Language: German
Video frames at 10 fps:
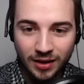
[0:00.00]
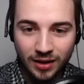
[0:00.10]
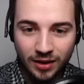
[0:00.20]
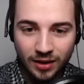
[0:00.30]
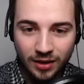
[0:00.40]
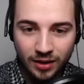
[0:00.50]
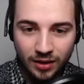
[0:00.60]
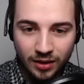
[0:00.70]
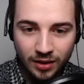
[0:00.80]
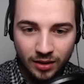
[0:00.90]
Äh, ich bin,
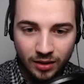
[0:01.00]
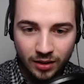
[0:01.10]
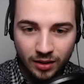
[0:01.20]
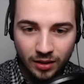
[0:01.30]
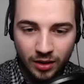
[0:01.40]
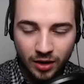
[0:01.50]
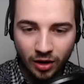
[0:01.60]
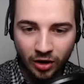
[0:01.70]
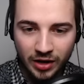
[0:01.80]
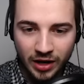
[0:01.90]
ich weiß es nicht.
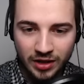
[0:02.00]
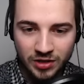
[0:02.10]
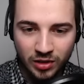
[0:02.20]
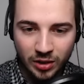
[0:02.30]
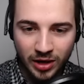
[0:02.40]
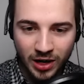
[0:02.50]
Oh Gott, oh. da ist irgendjemand